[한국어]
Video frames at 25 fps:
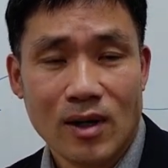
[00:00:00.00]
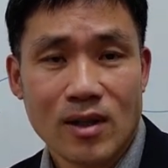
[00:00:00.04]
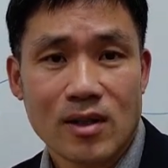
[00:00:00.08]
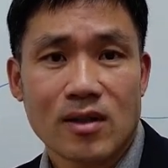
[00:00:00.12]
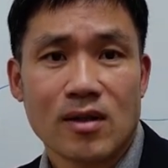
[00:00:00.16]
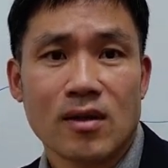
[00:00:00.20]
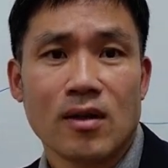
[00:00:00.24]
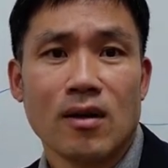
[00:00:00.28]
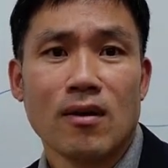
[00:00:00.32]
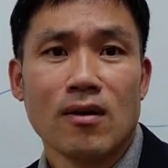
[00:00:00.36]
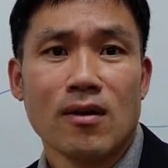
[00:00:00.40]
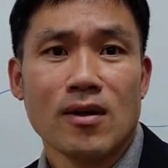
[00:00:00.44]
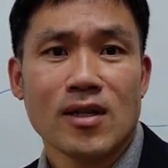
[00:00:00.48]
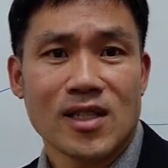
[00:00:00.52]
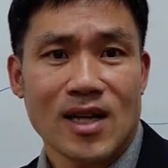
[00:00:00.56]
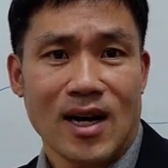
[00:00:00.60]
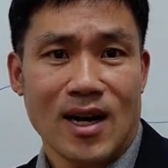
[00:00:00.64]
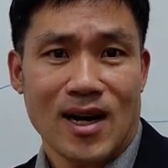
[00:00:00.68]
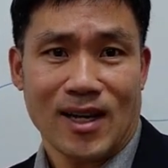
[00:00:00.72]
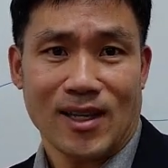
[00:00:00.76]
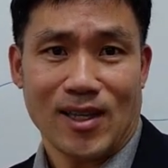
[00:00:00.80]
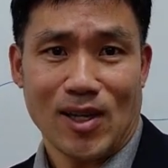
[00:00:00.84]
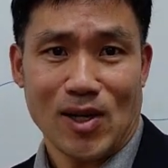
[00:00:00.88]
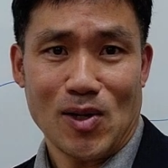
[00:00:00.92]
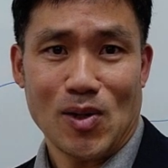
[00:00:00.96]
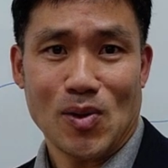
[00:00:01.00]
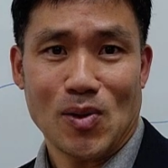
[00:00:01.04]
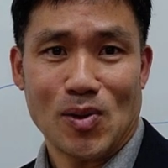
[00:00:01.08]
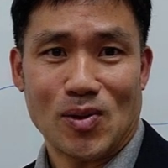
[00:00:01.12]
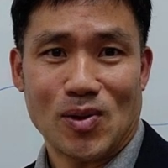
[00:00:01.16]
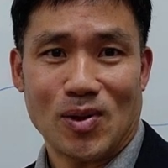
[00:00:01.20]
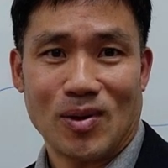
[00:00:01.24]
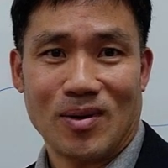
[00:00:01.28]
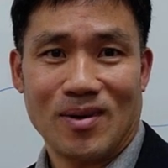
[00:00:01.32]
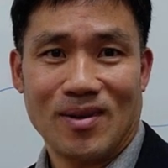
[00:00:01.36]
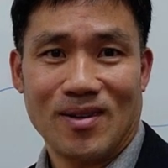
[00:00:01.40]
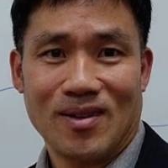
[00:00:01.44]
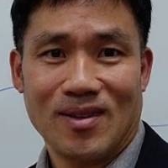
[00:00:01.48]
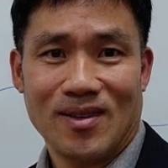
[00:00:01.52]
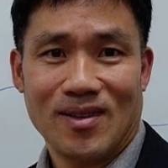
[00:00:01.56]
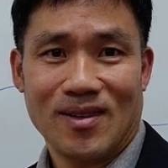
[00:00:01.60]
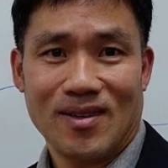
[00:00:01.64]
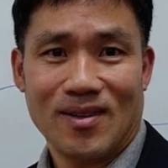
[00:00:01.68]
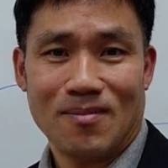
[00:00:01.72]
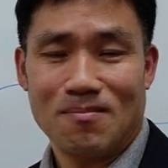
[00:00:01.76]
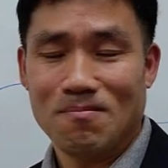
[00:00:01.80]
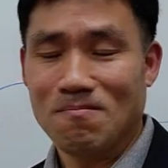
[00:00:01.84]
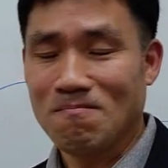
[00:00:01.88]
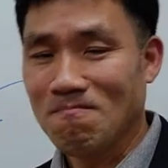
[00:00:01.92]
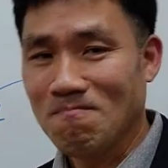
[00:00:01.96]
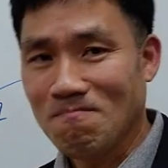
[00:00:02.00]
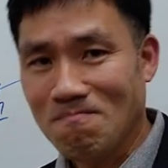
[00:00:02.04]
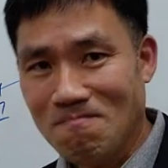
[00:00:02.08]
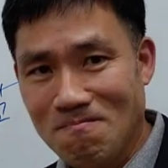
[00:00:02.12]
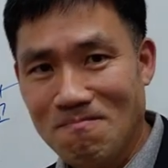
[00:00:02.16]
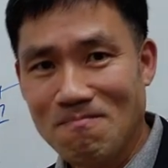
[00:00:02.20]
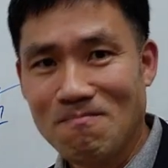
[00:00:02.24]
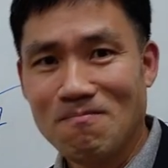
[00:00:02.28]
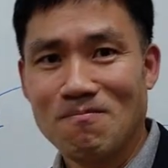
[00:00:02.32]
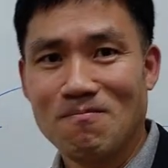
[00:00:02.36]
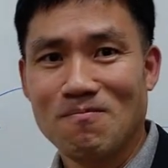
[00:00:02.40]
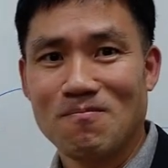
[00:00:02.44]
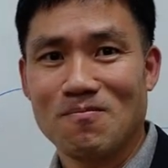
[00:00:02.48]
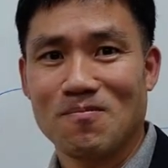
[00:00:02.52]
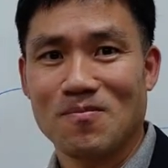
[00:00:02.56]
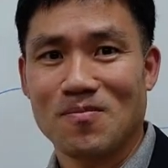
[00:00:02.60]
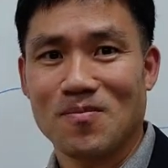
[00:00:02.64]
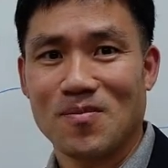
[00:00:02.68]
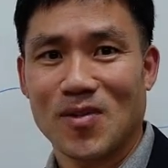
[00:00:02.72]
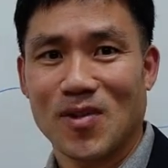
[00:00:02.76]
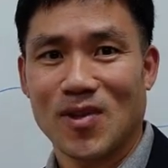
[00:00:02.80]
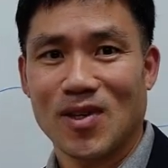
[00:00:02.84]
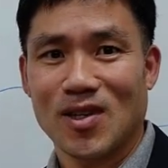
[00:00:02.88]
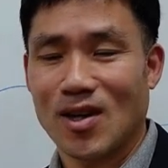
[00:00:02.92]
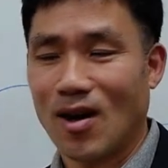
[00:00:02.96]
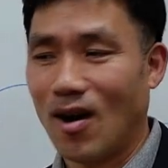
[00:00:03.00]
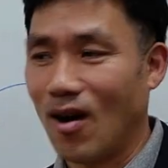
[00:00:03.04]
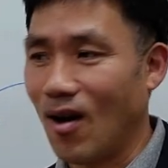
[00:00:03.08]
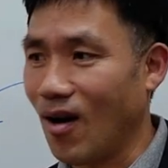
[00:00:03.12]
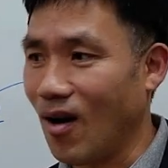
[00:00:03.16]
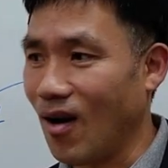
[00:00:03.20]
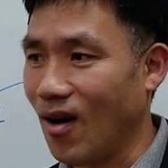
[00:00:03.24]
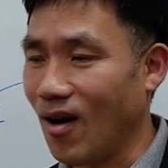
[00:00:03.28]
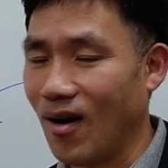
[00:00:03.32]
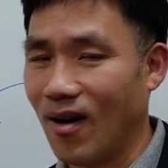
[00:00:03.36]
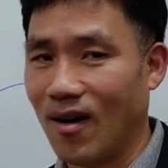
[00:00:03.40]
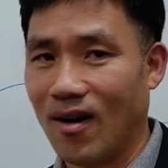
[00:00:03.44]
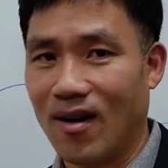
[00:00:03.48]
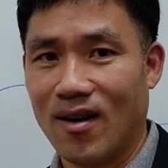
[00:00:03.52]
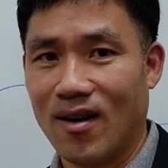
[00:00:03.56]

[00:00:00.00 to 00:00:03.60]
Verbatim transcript: 성장하게 되는 거죠. 음, 야,